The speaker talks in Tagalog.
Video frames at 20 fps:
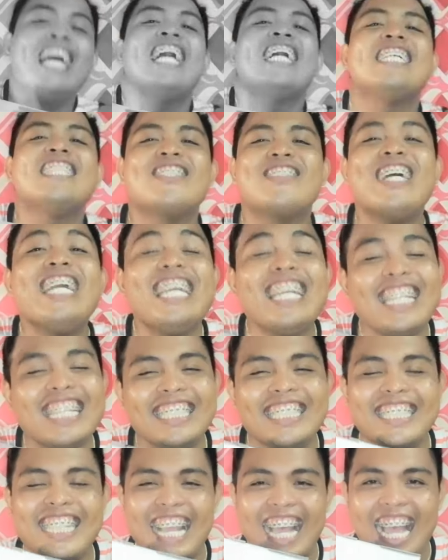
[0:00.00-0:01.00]
So ayan na siya. So ayan na
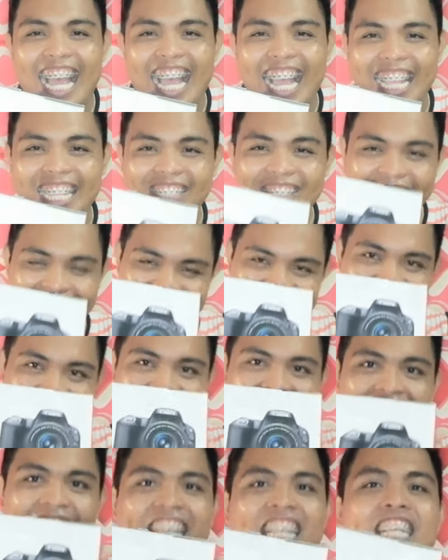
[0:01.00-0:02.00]
siya. Ito siya.
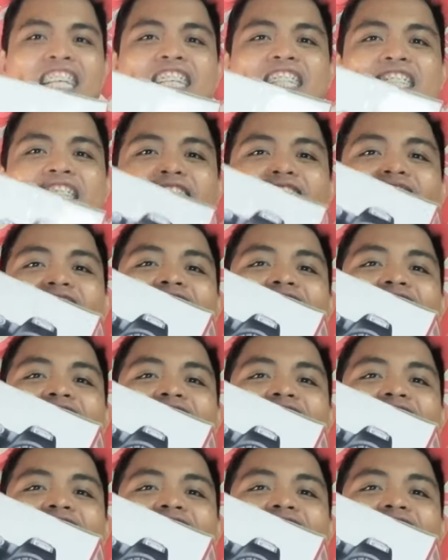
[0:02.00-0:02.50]
So,